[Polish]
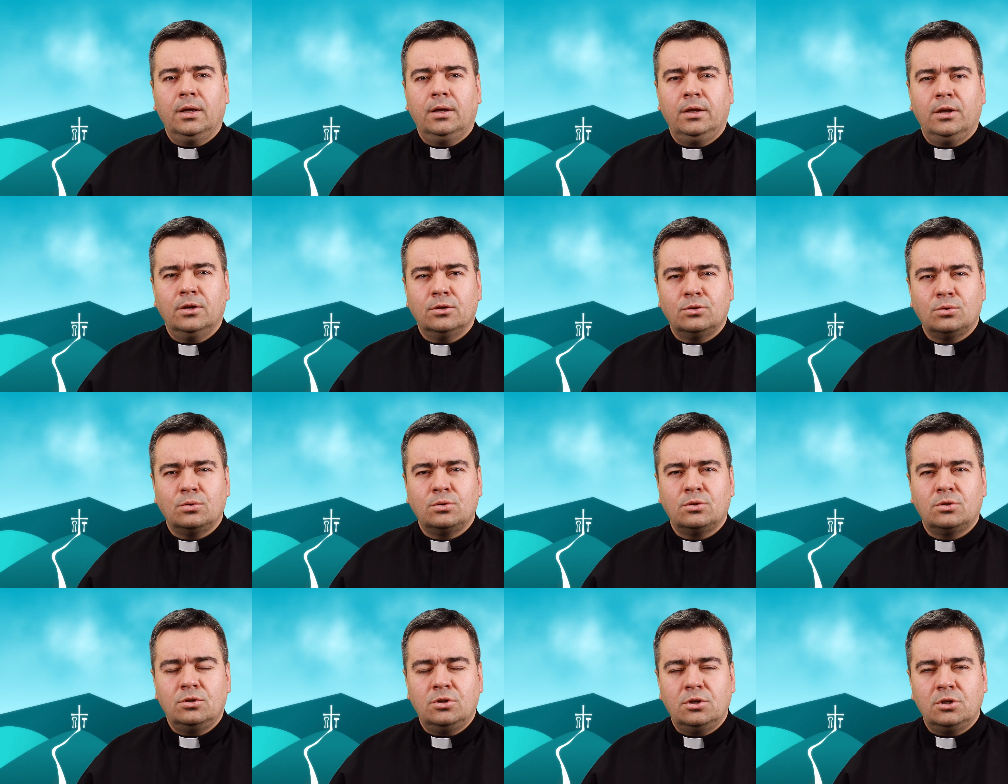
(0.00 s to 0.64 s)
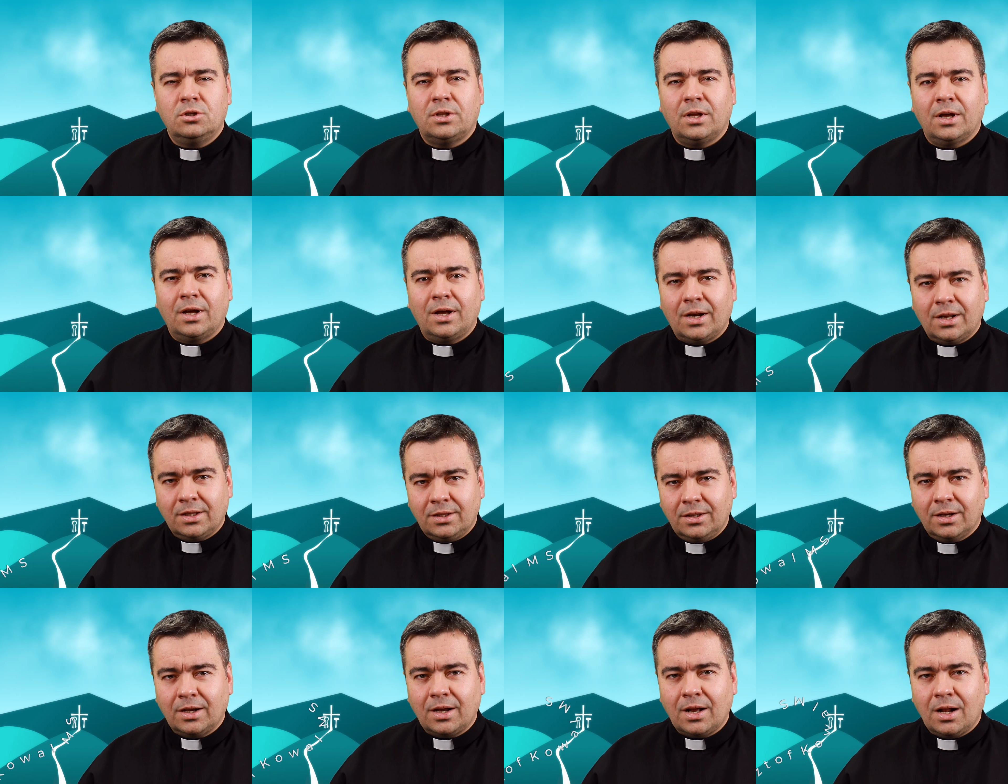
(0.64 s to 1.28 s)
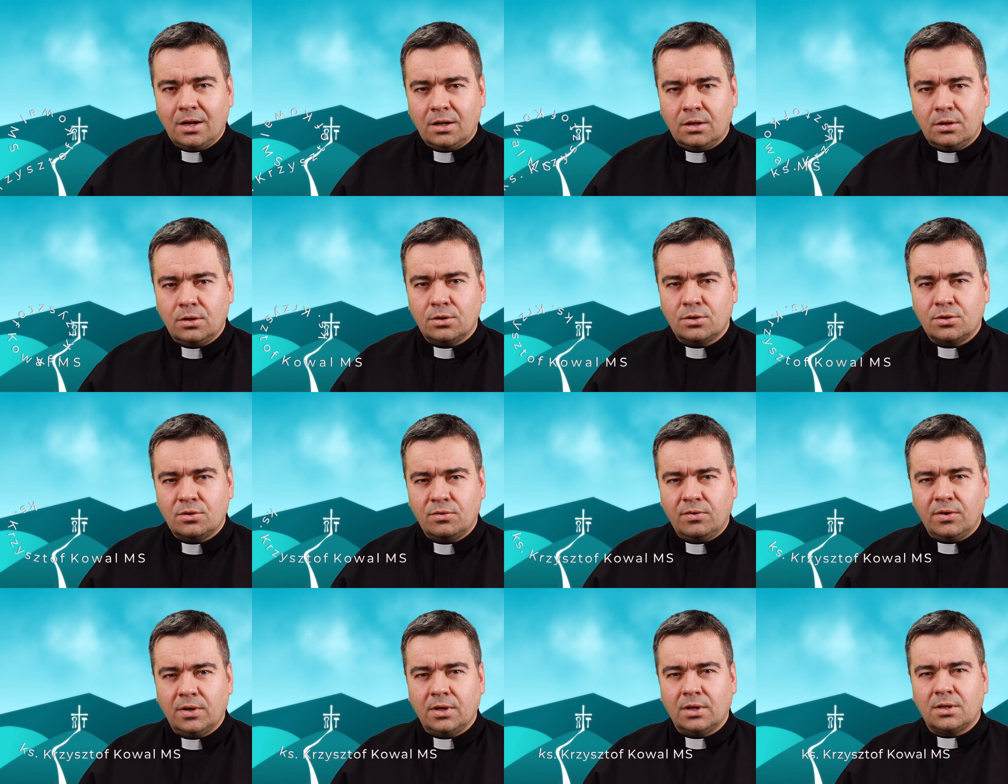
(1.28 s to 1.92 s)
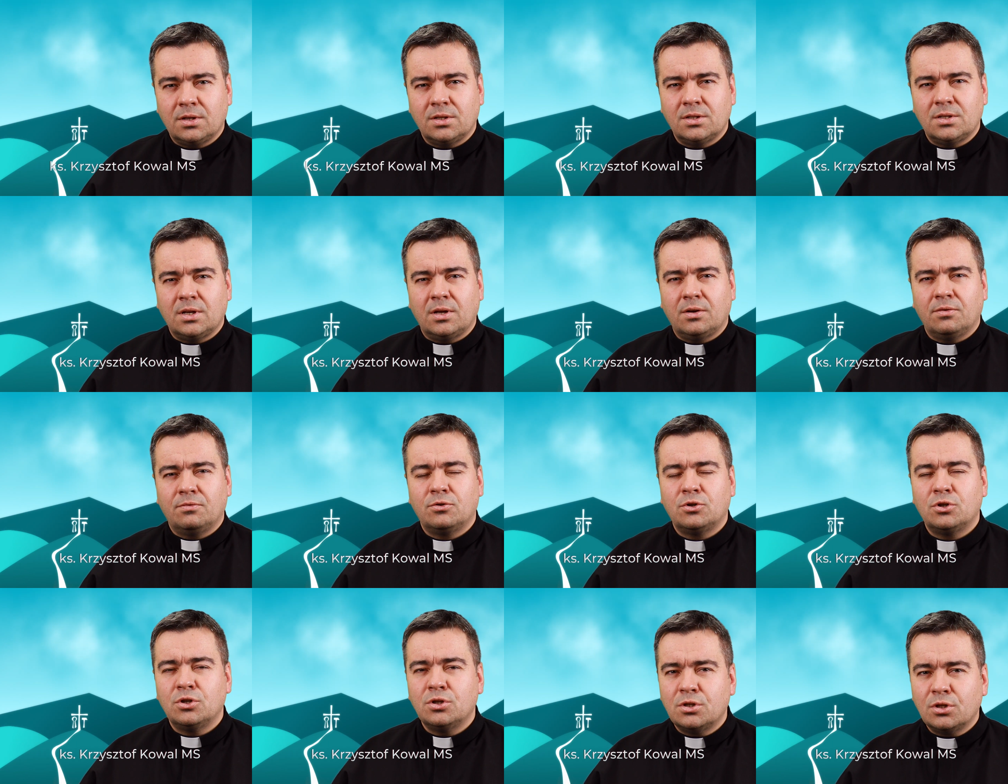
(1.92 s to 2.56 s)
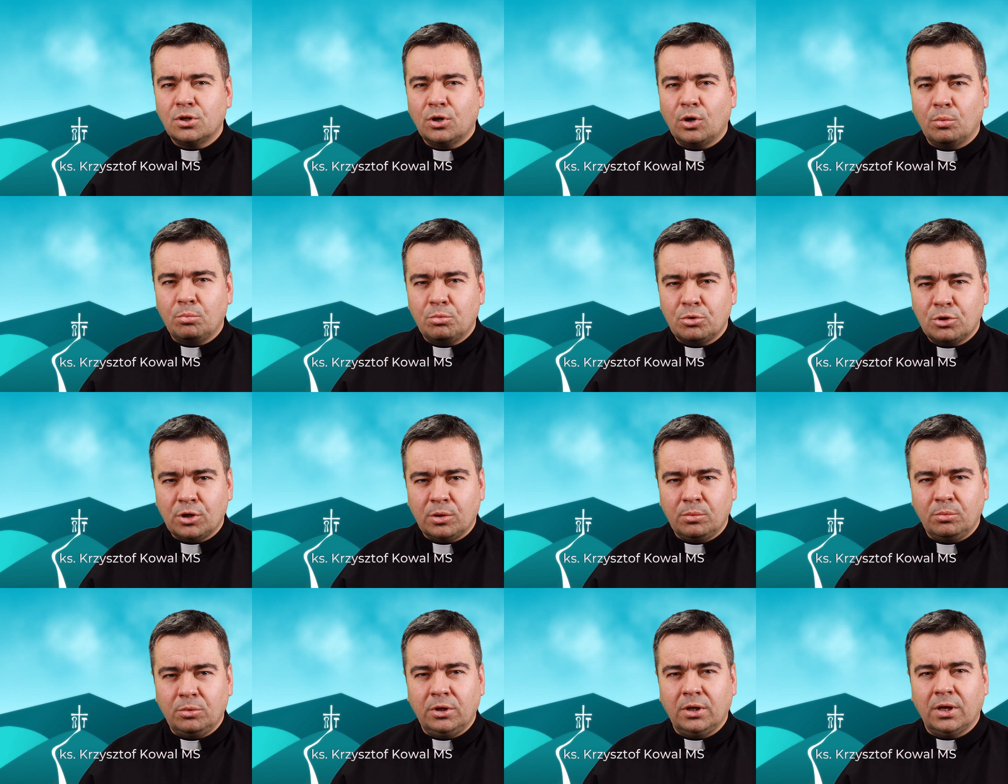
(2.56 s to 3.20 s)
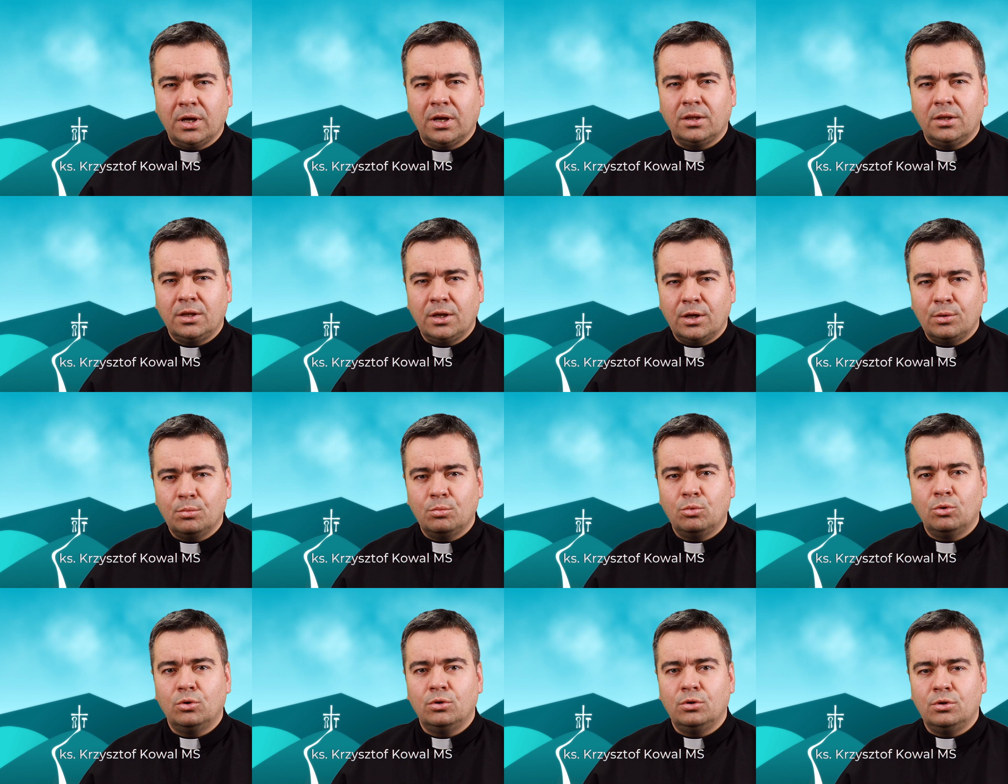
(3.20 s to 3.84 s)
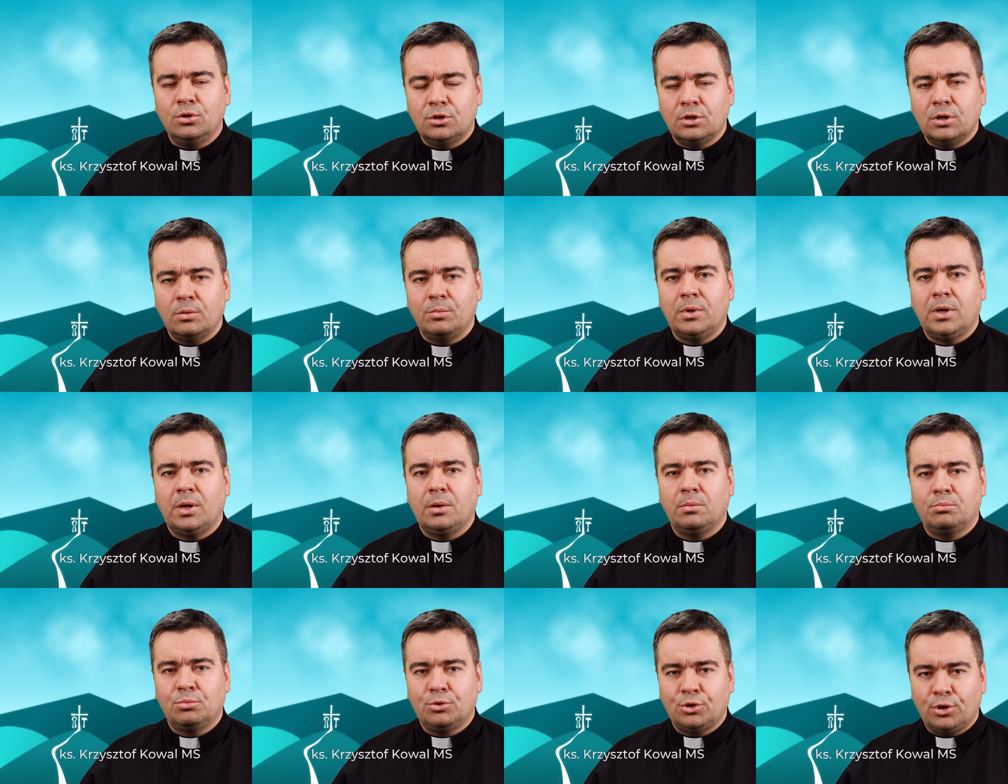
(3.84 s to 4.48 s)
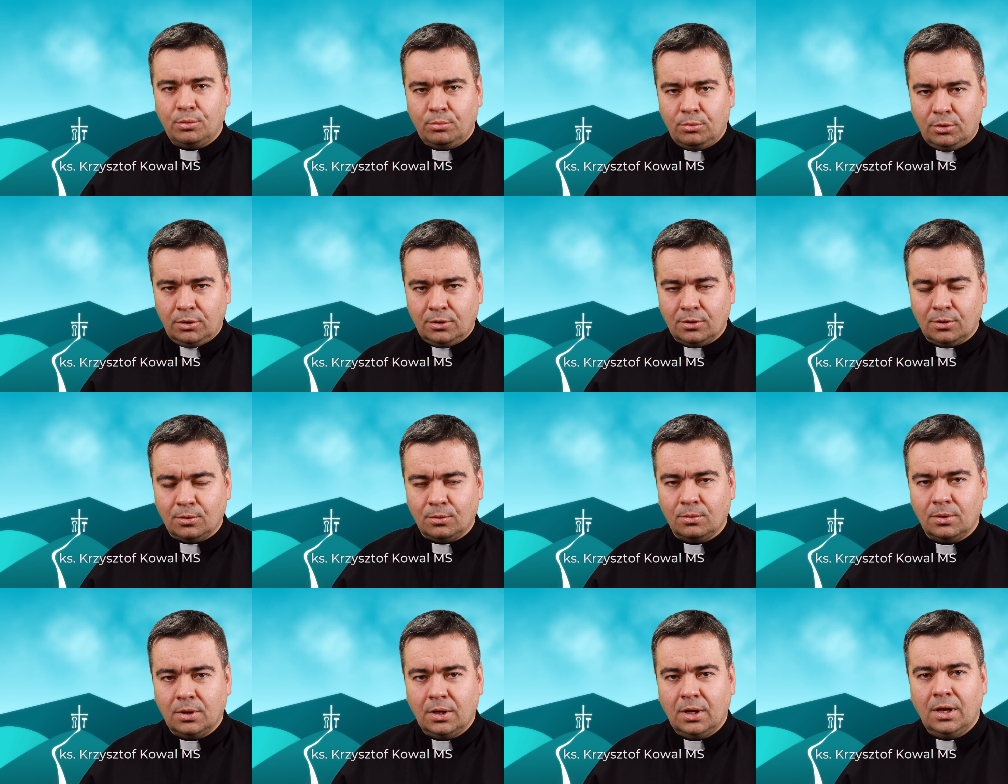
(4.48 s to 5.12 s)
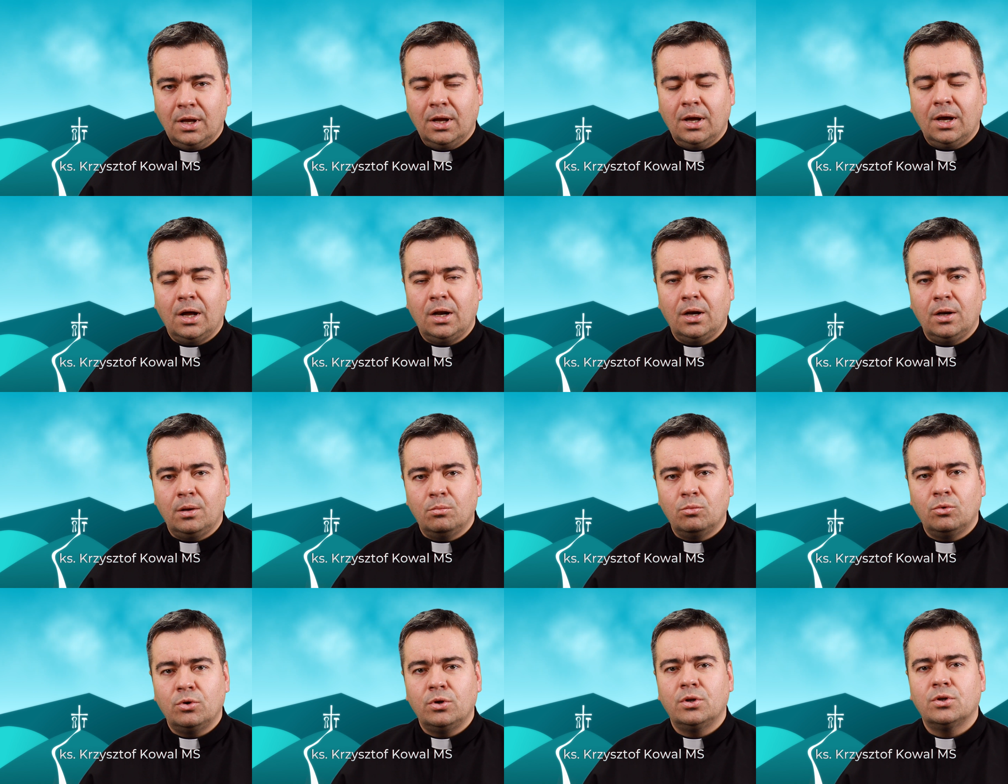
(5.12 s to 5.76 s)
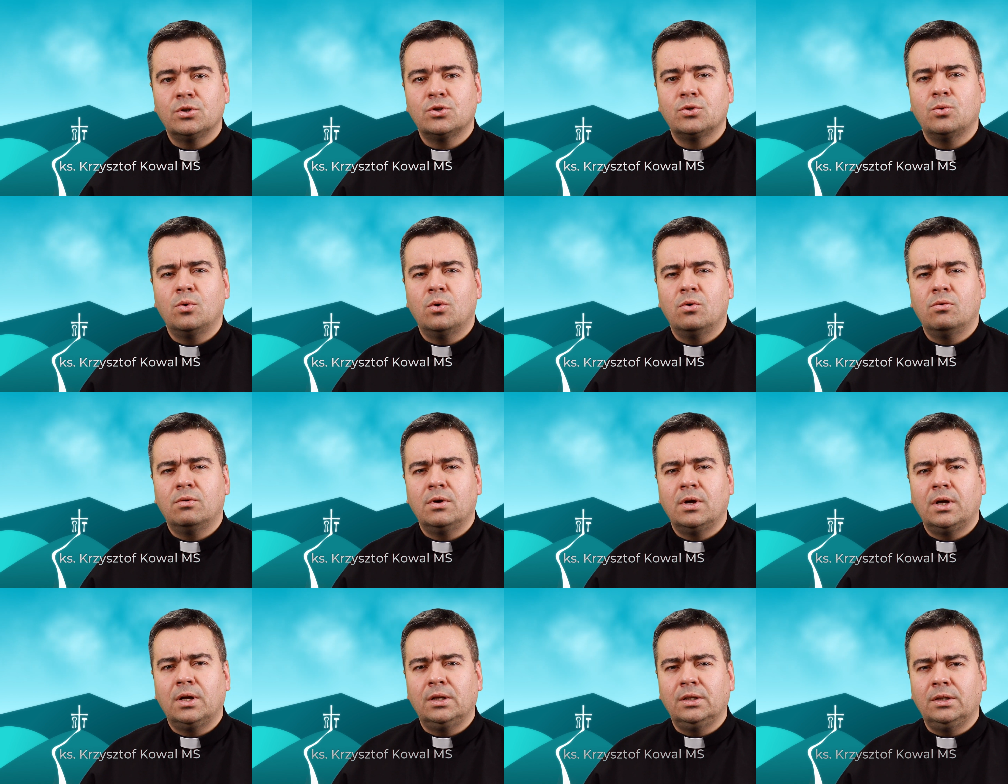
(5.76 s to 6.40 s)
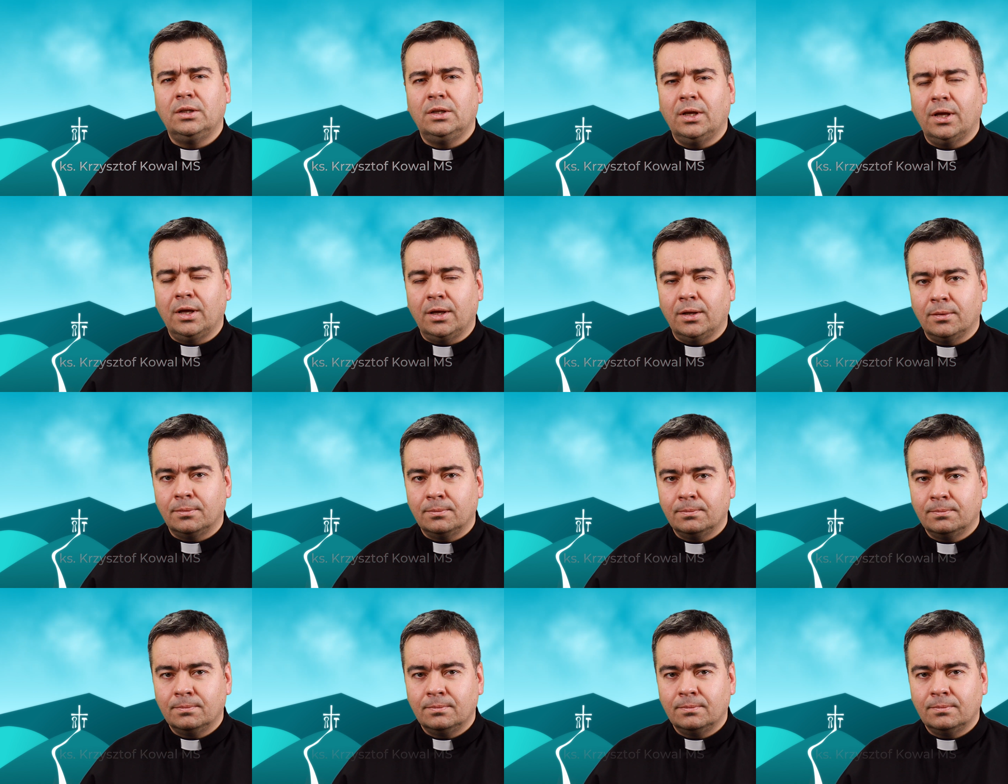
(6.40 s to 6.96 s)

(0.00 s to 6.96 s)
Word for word: Jezus dziś tak radykalnie stwierdza: Wszystko przemija, niebo i ziemia przeminą, ale moje słowa nie.